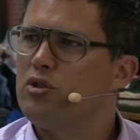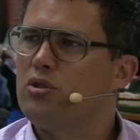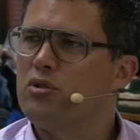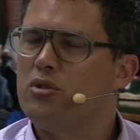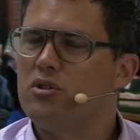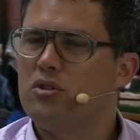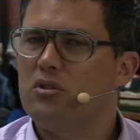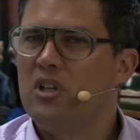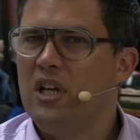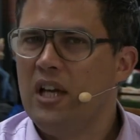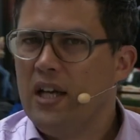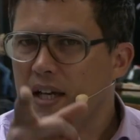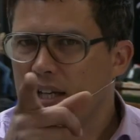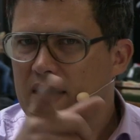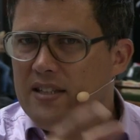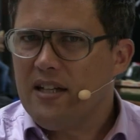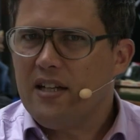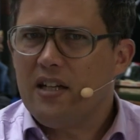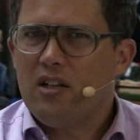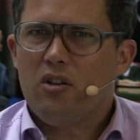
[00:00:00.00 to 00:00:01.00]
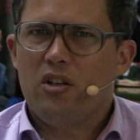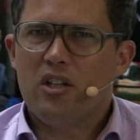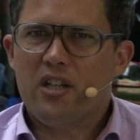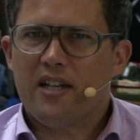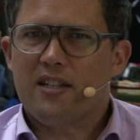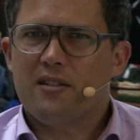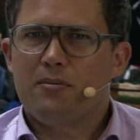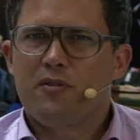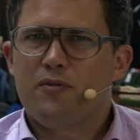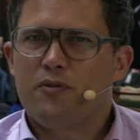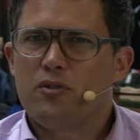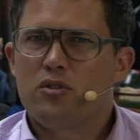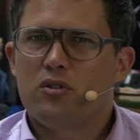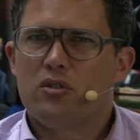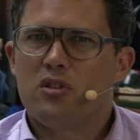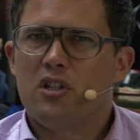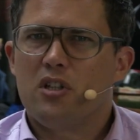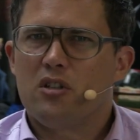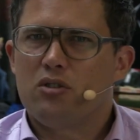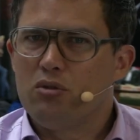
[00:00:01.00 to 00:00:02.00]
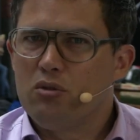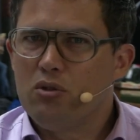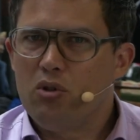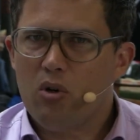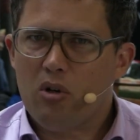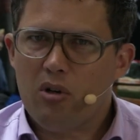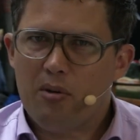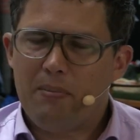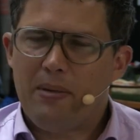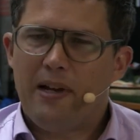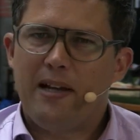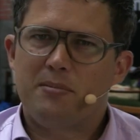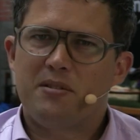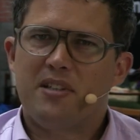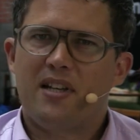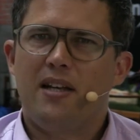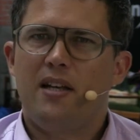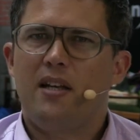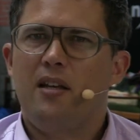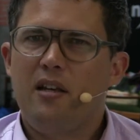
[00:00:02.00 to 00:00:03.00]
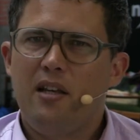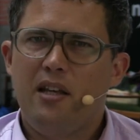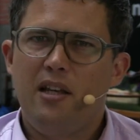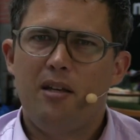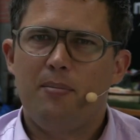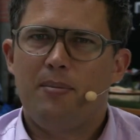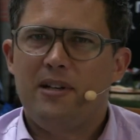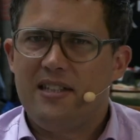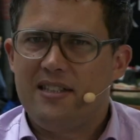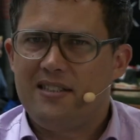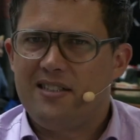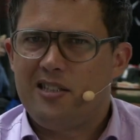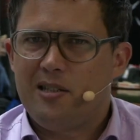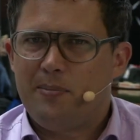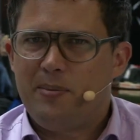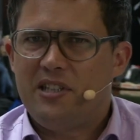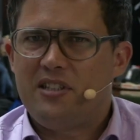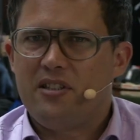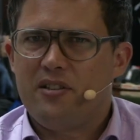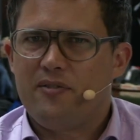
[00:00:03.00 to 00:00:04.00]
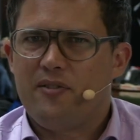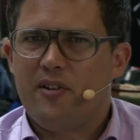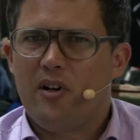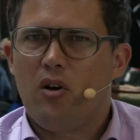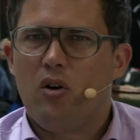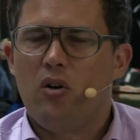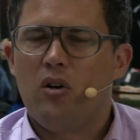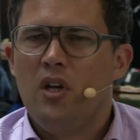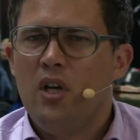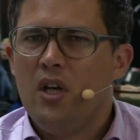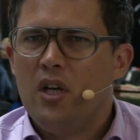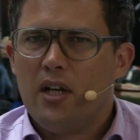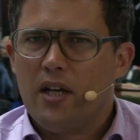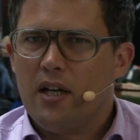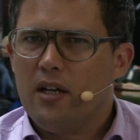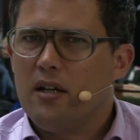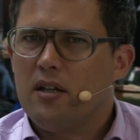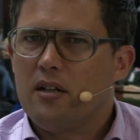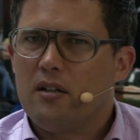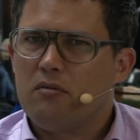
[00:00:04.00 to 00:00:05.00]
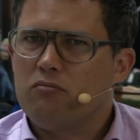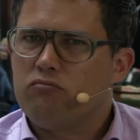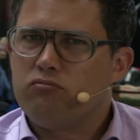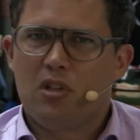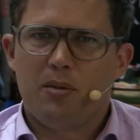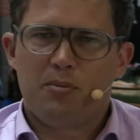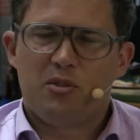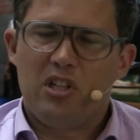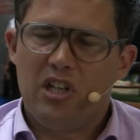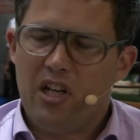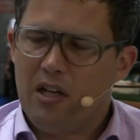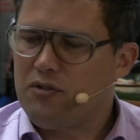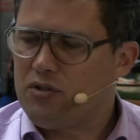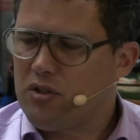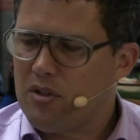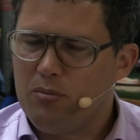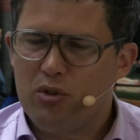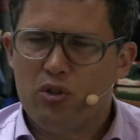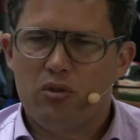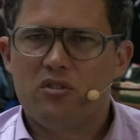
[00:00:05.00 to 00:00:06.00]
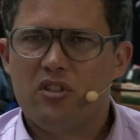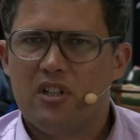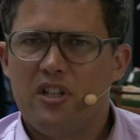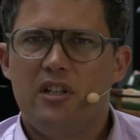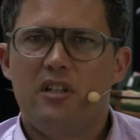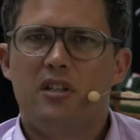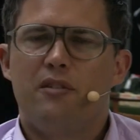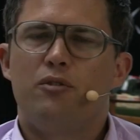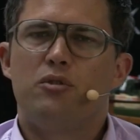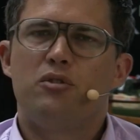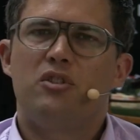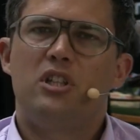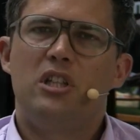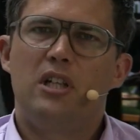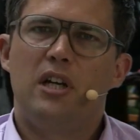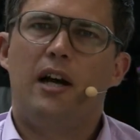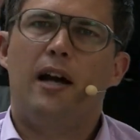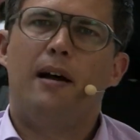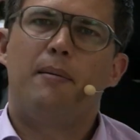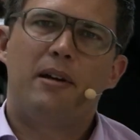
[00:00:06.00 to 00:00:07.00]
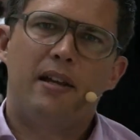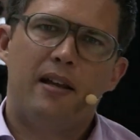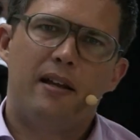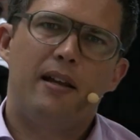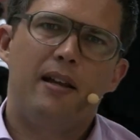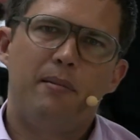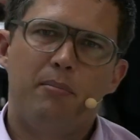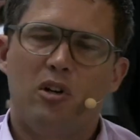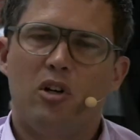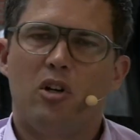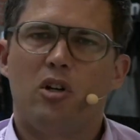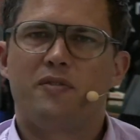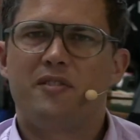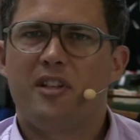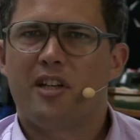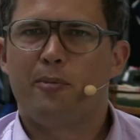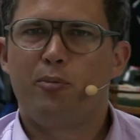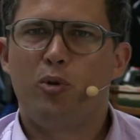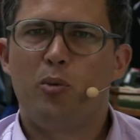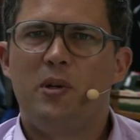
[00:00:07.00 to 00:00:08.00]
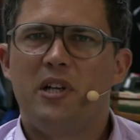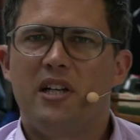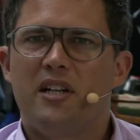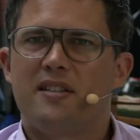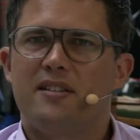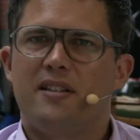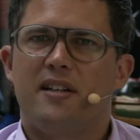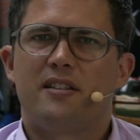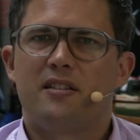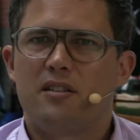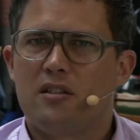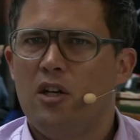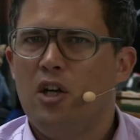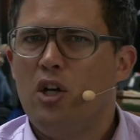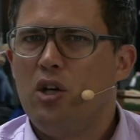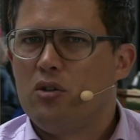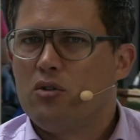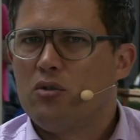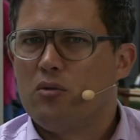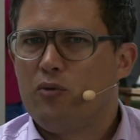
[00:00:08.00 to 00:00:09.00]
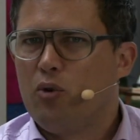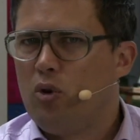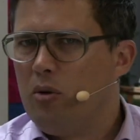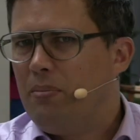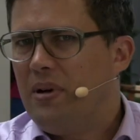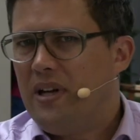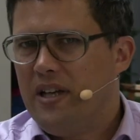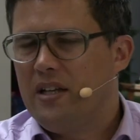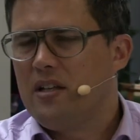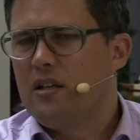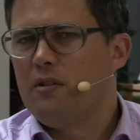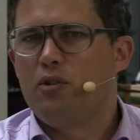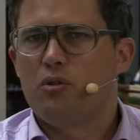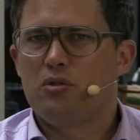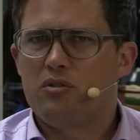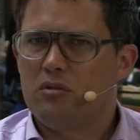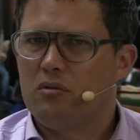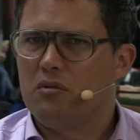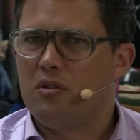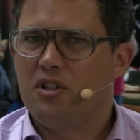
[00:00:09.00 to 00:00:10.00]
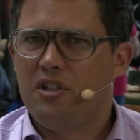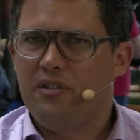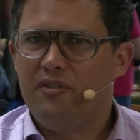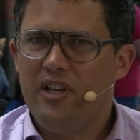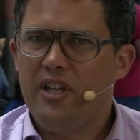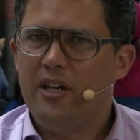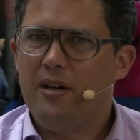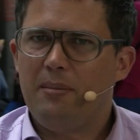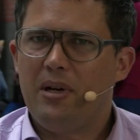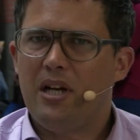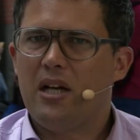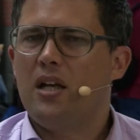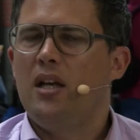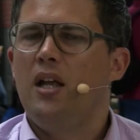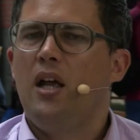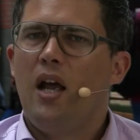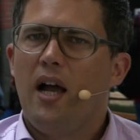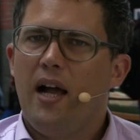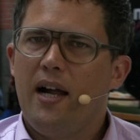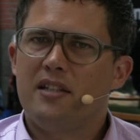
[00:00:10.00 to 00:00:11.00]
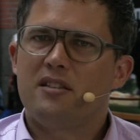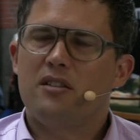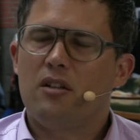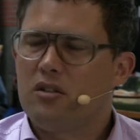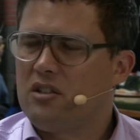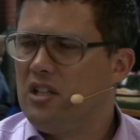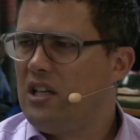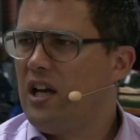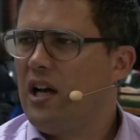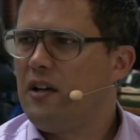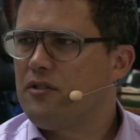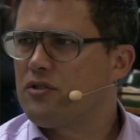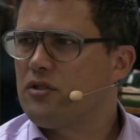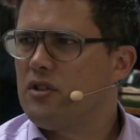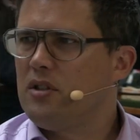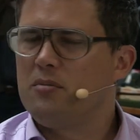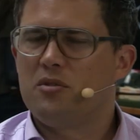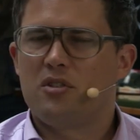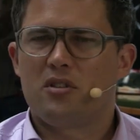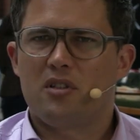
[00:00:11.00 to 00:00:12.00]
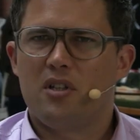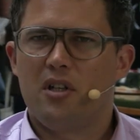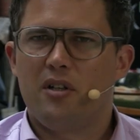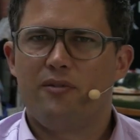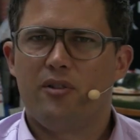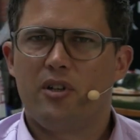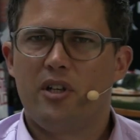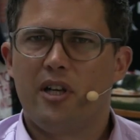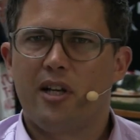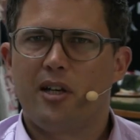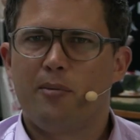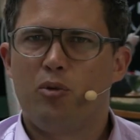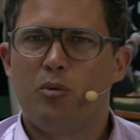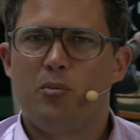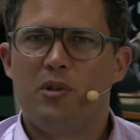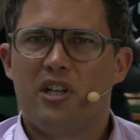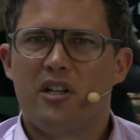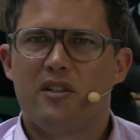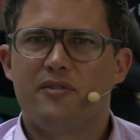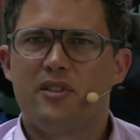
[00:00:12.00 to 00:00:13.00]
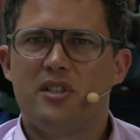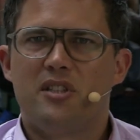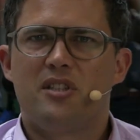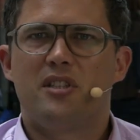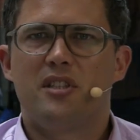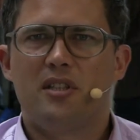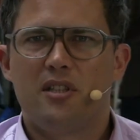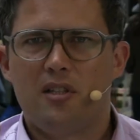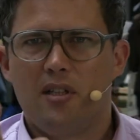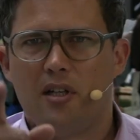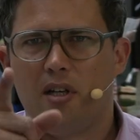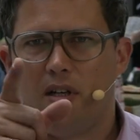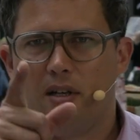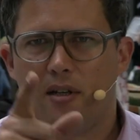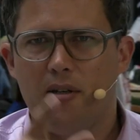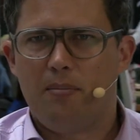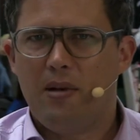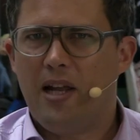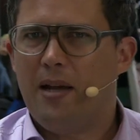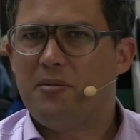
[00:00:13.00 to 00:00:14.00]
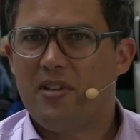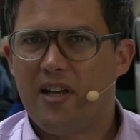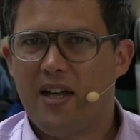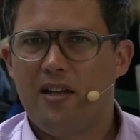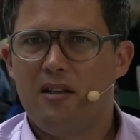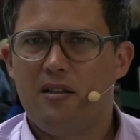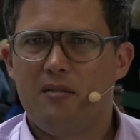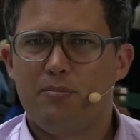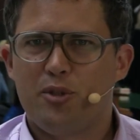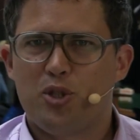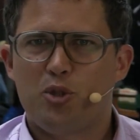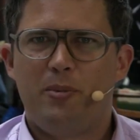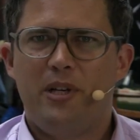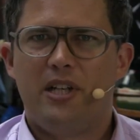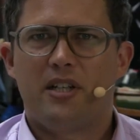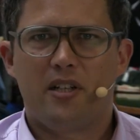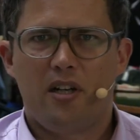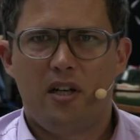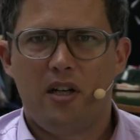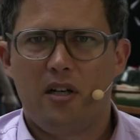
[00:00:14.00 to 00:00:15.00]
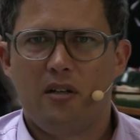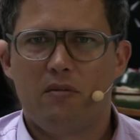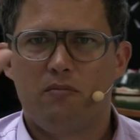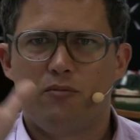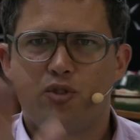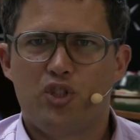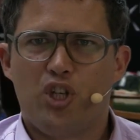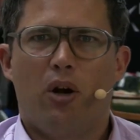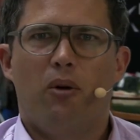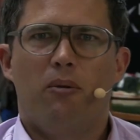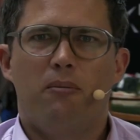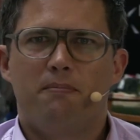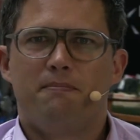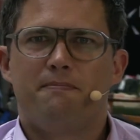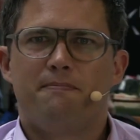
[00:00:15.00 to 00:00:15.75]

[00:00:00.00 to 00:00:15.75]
Begrüßung. Ja, das mache ich. Danke euch erstmal fürs äh, Zugucken. Bleibt dran. Hier bei DCTP TV äh, gibt es den Livestream mit unseren Interviews hier, aber dann eben auch auf der Republika-Seite sowohl ein paar paar Interviews, die wir hier machen, als auch die Livestreams äh, von der Republika 14. Äh, bleibt dran, bis später. Ciao.